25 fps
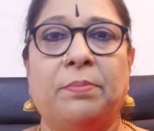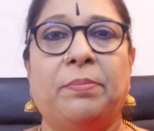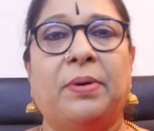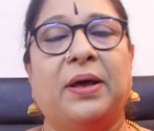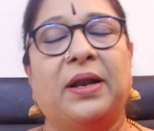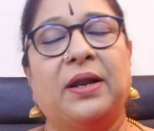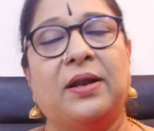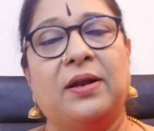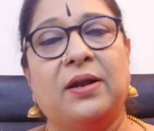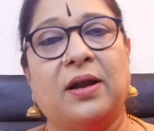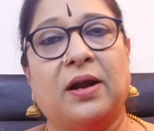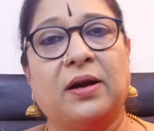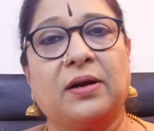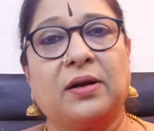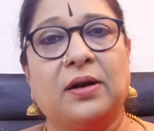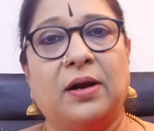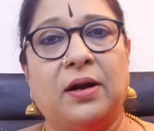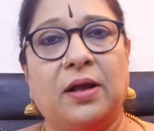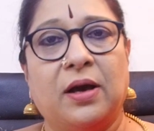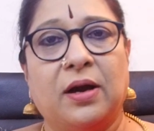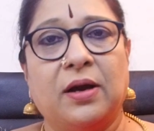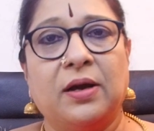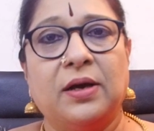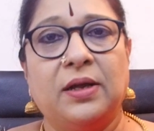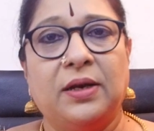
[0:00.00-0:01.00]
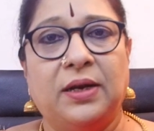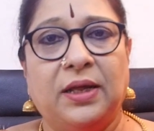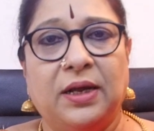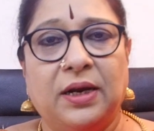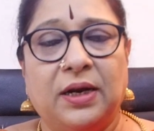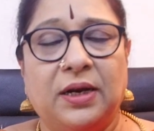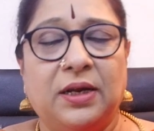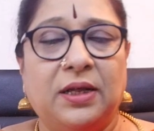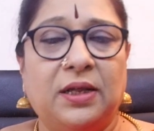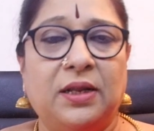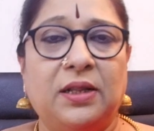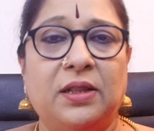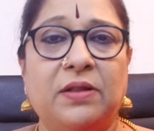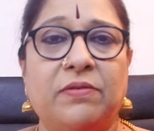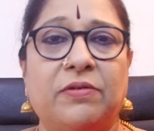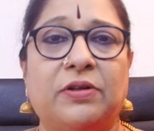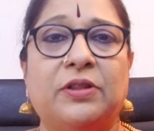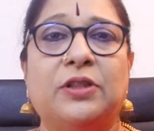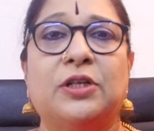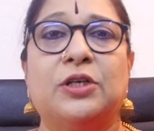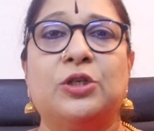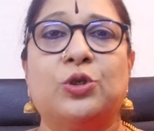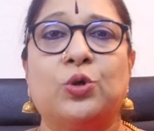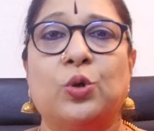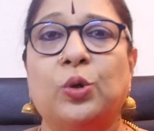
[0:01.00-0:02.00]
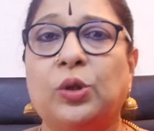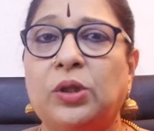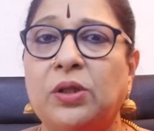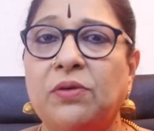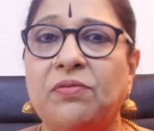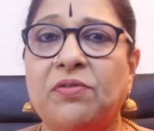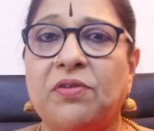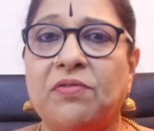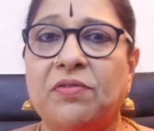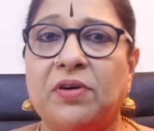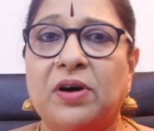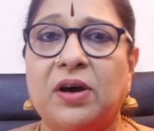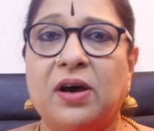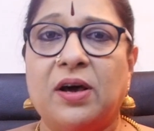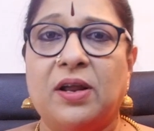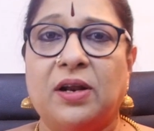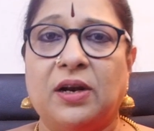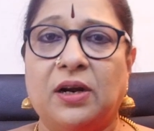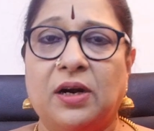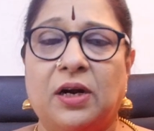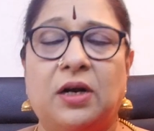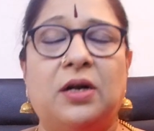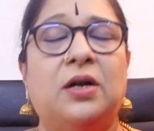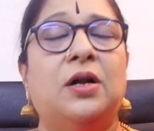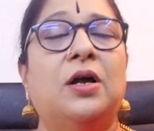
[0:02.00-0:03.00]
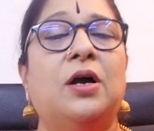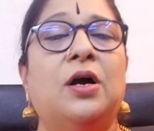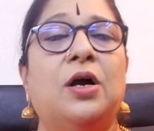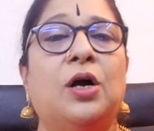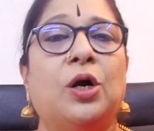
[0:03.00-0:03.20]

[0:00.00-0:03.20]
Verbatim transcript: பல நாட்களாக நீங்கள் இருந்து வந்த சொத்து விவகாரங்கள்